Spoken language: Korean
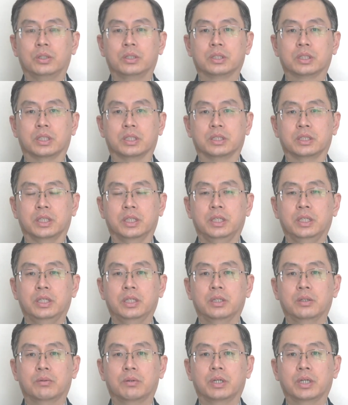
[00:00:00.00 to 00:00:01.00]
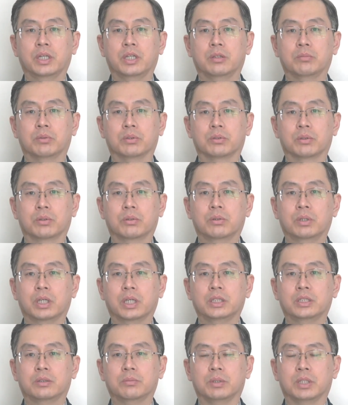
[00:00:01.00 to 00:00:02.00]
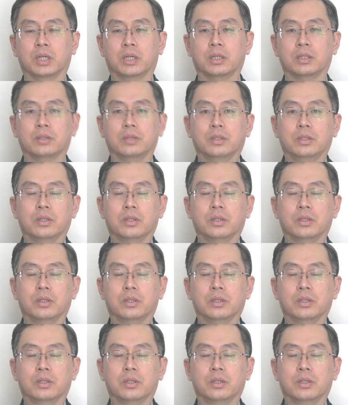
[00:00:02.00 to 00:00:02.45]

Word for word: 자세히 확인해 보도록 하겠습니다.